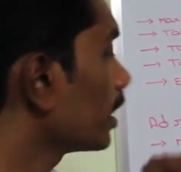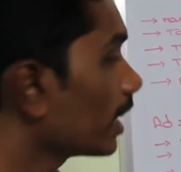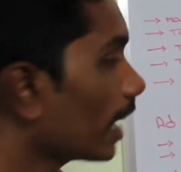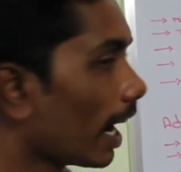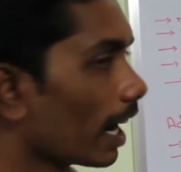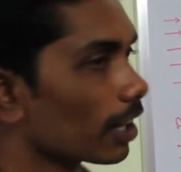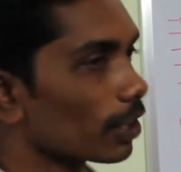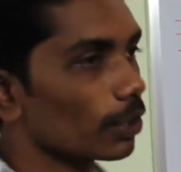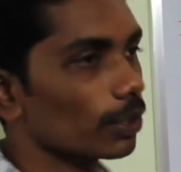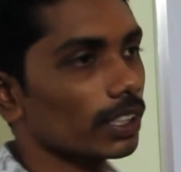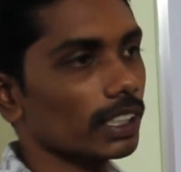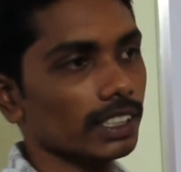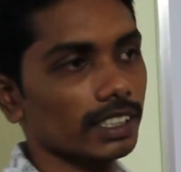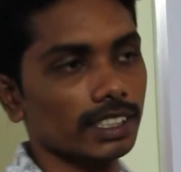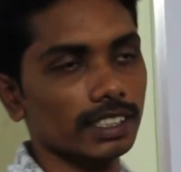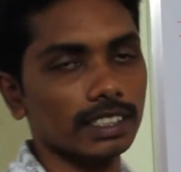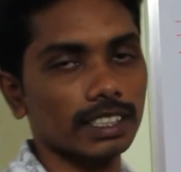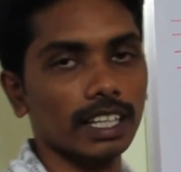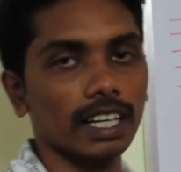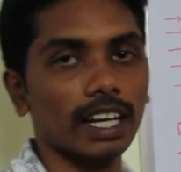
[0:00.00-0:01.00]
యాడ్
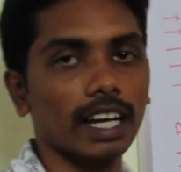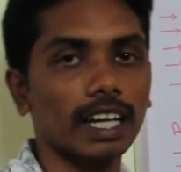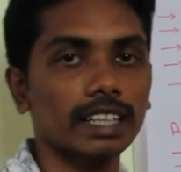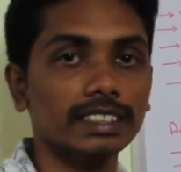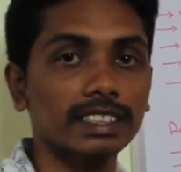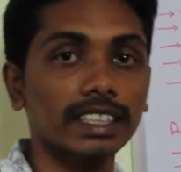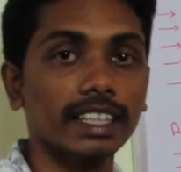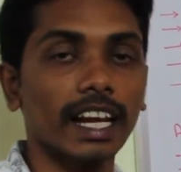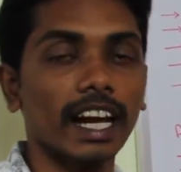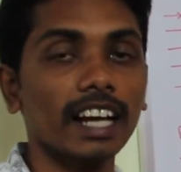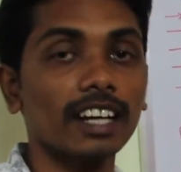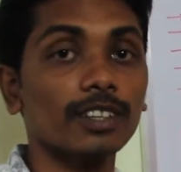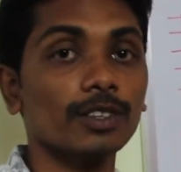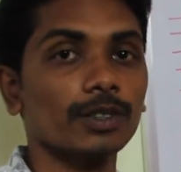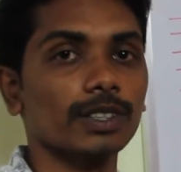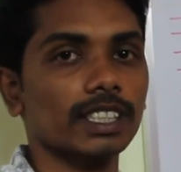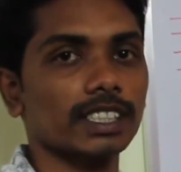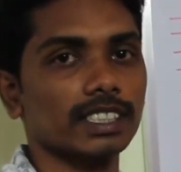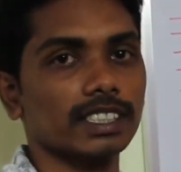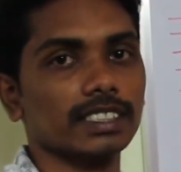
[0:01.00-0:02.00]
రొటేషన్స్ అసలు యాడ్
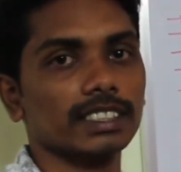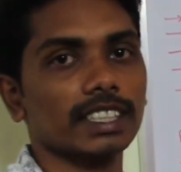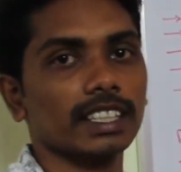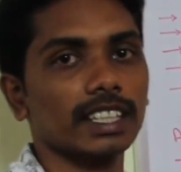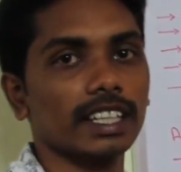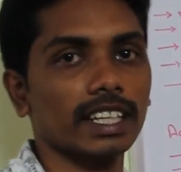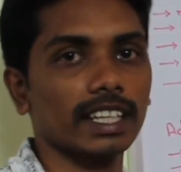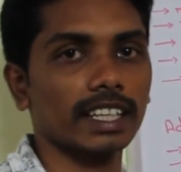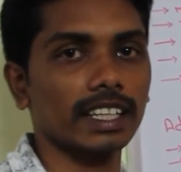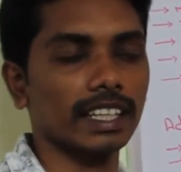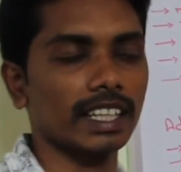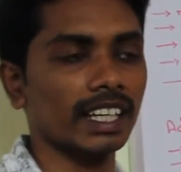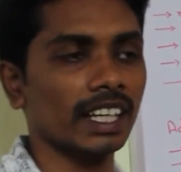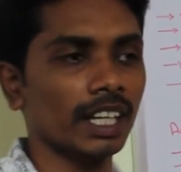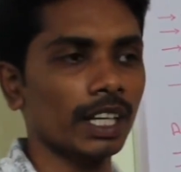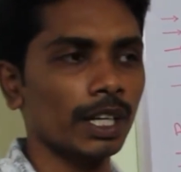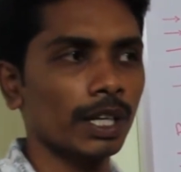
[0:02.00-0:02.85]
రొటేషన్స్ అంటే ఏంది